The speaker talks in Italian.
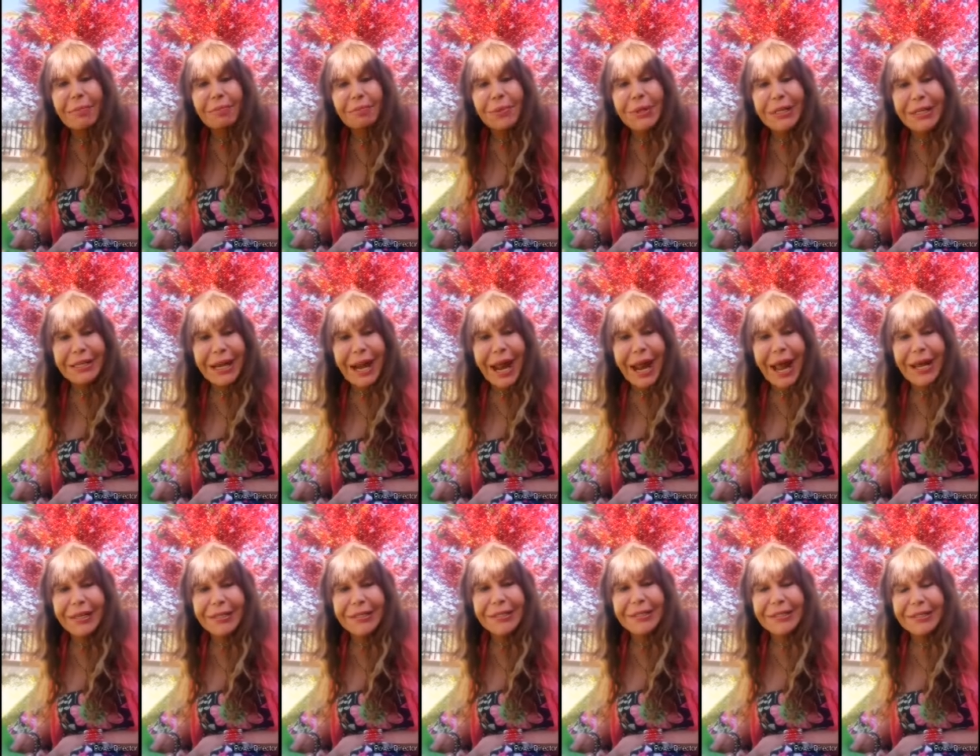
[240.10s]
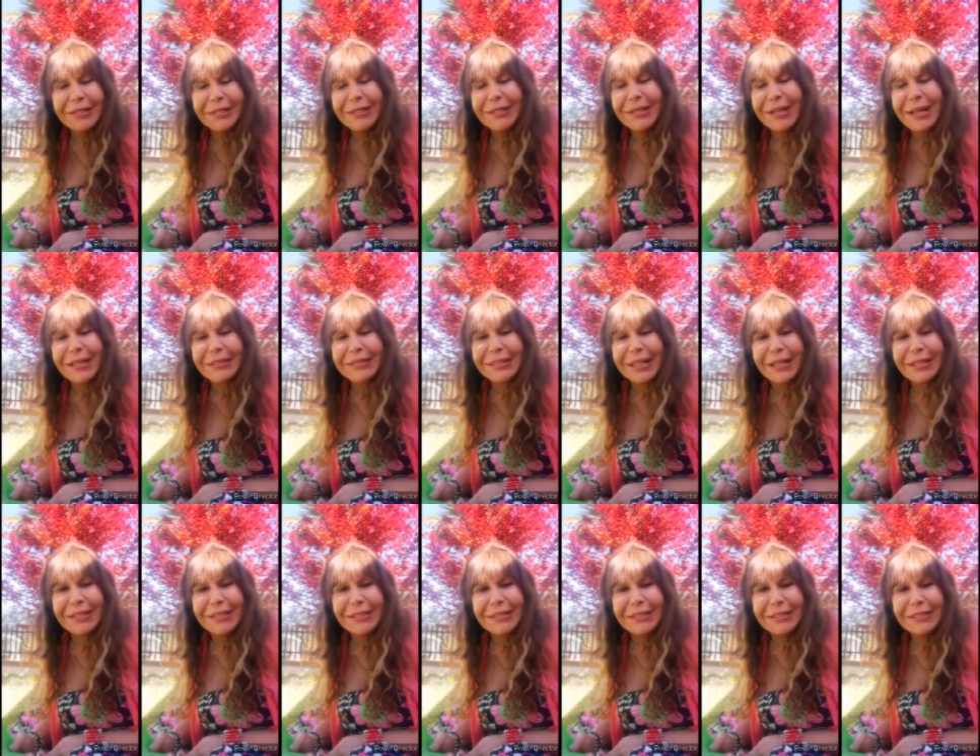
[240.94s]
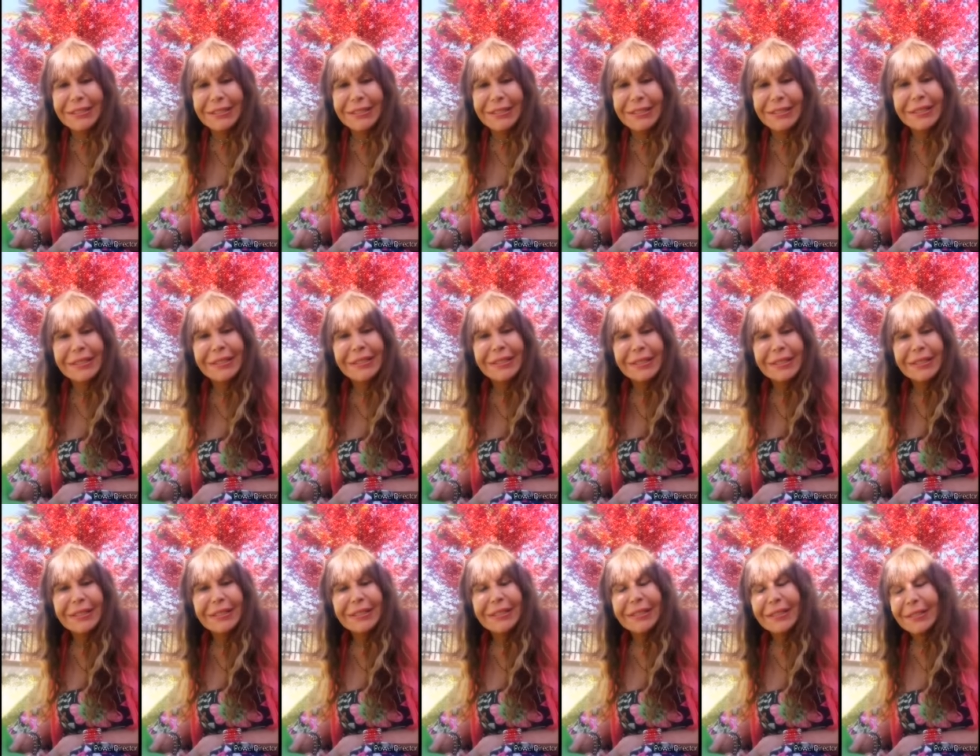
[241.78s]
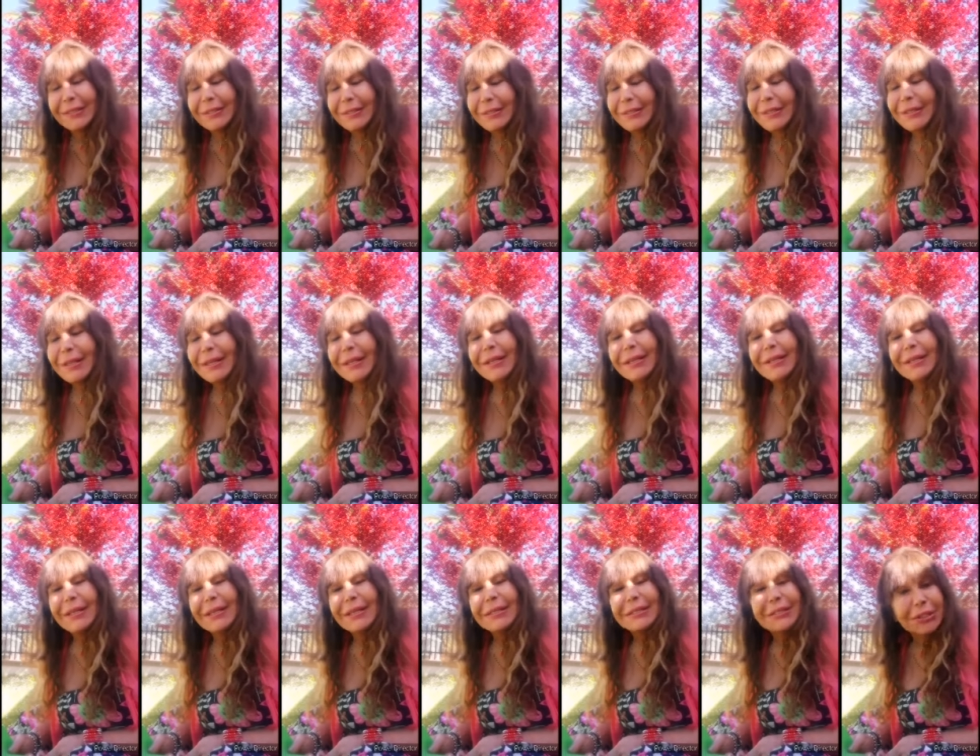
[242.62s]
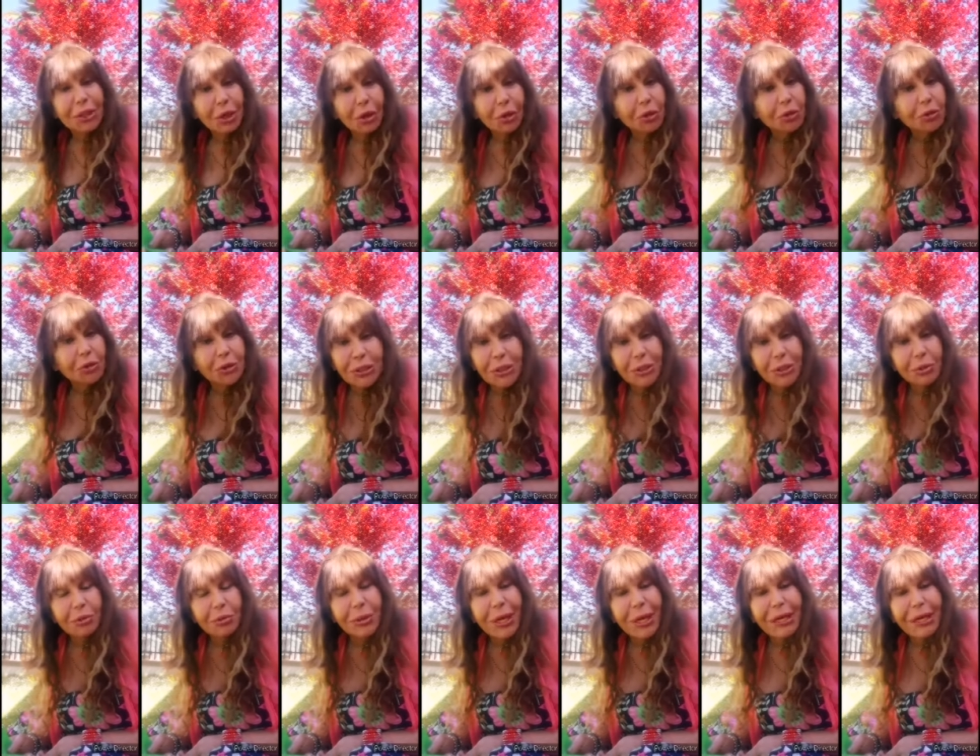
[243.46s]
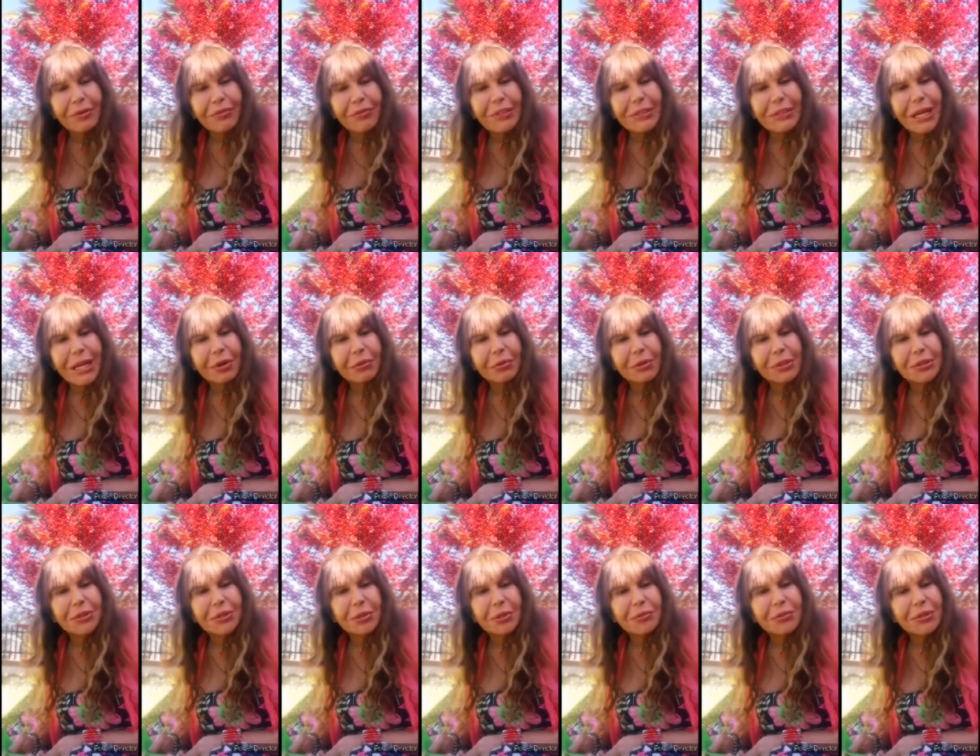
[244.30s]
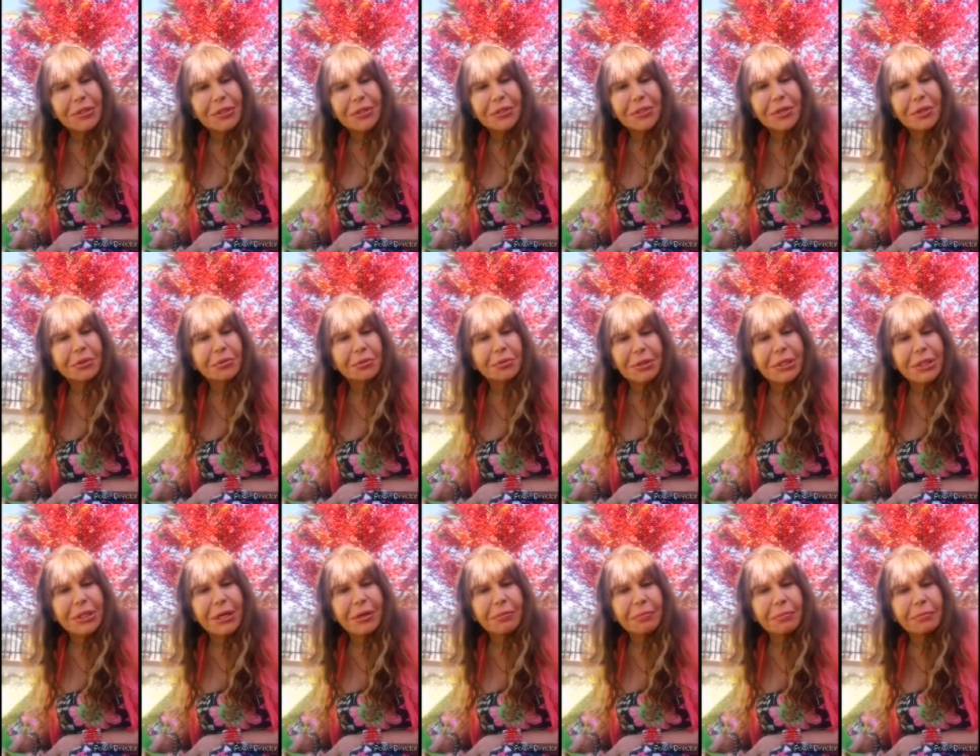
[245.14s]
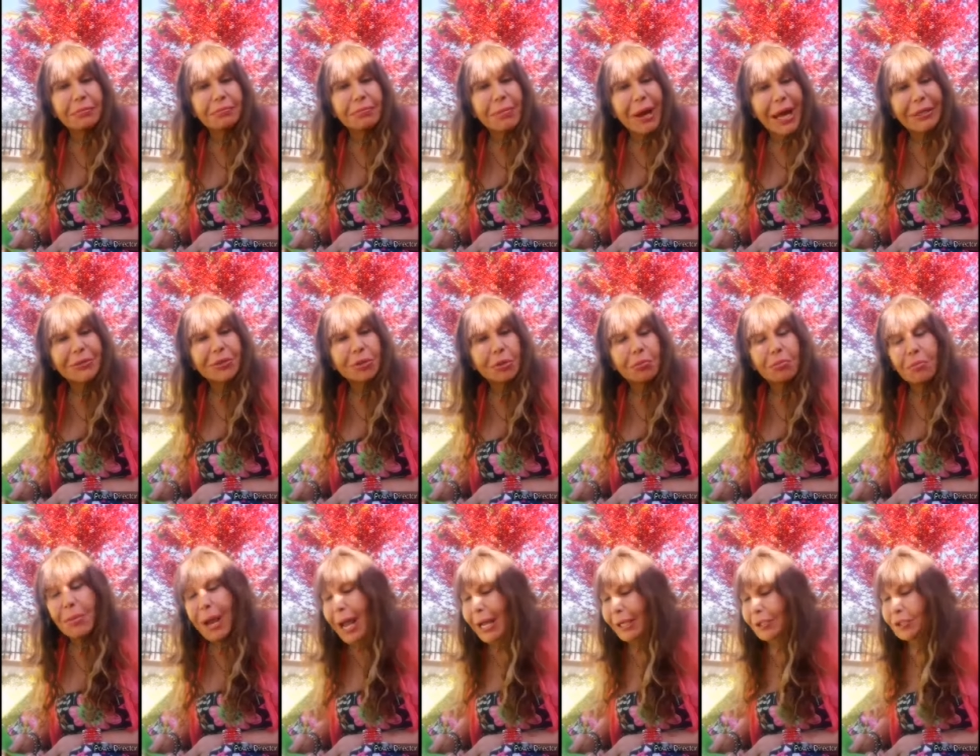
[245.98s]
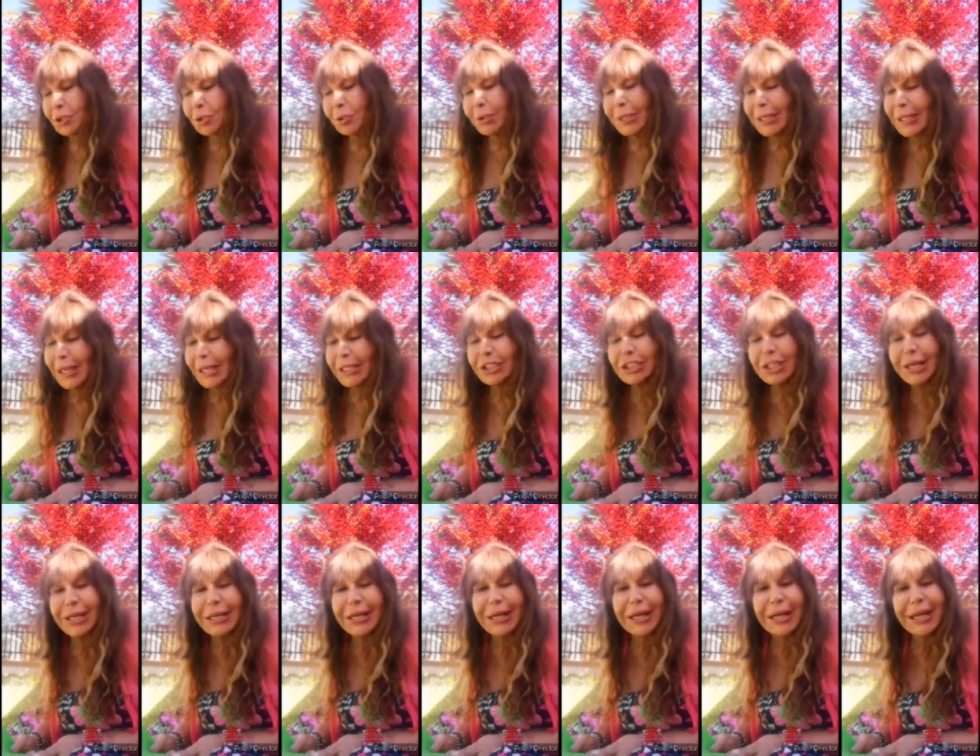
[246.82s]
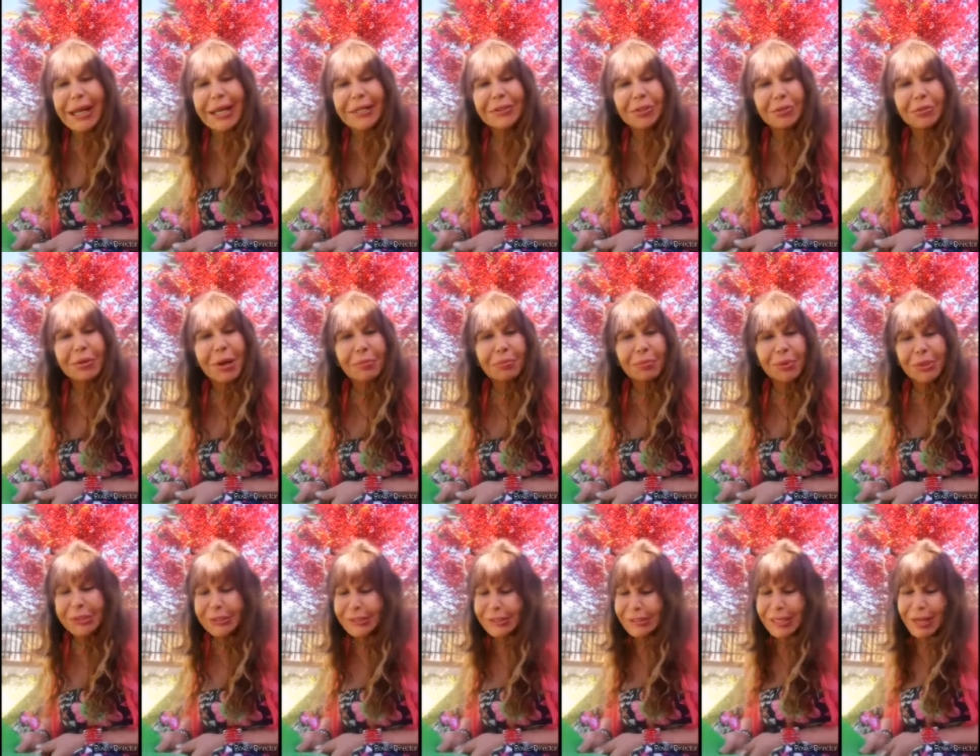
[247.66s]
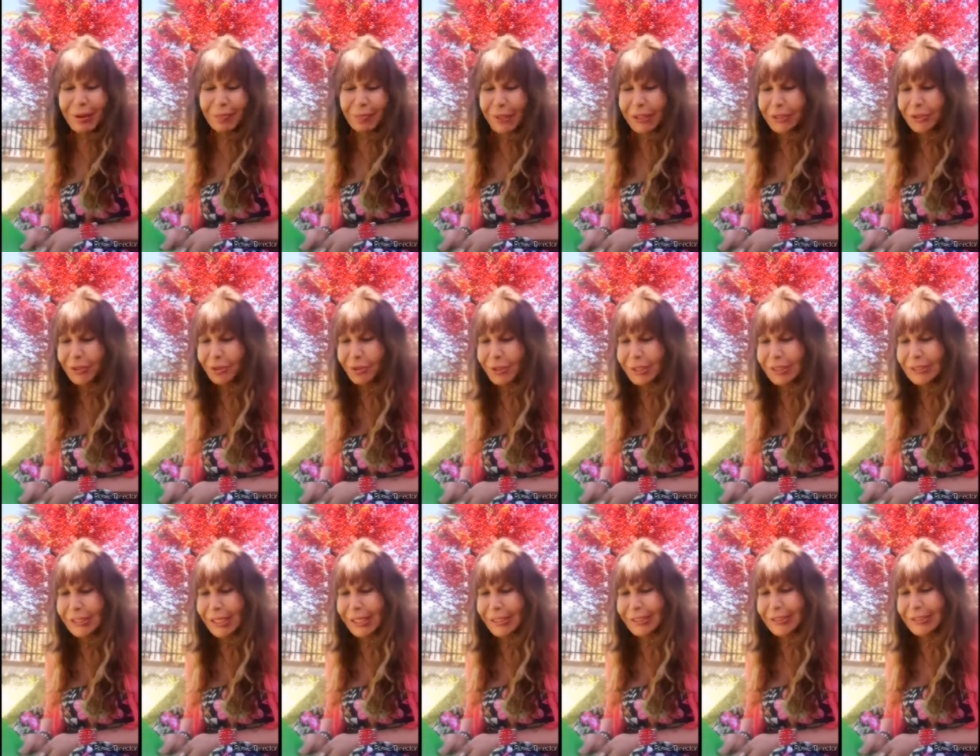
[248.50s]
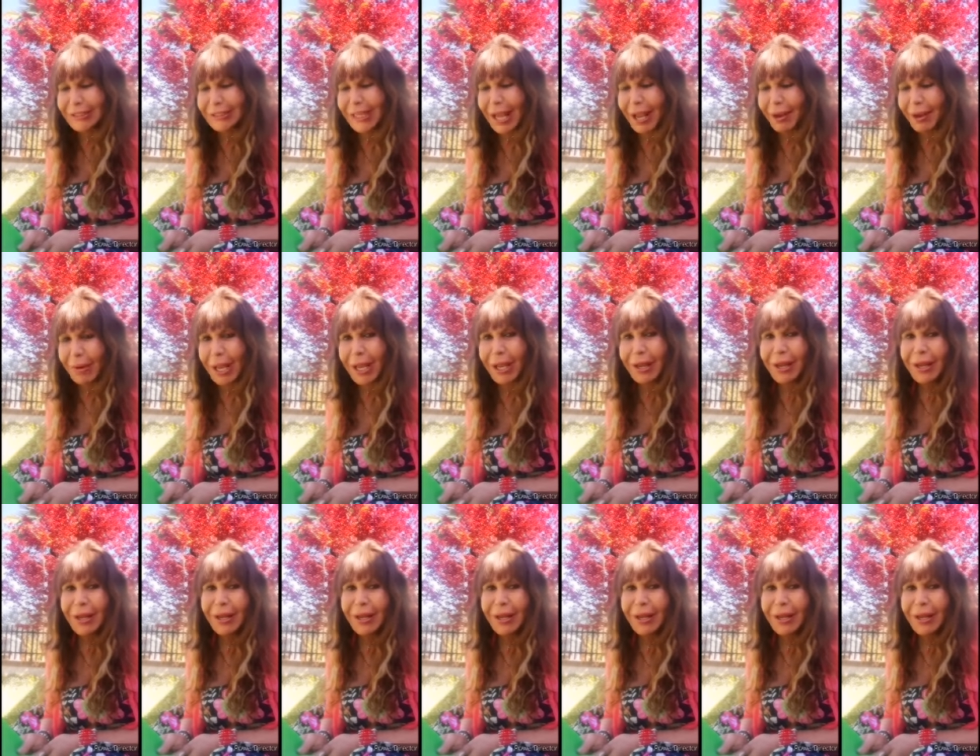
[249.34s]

Pirani Natalini. Sono sicura che vedrà questo video, quindi le mando un bacio e lei ci ha regalato una poesia per sorridere insieme.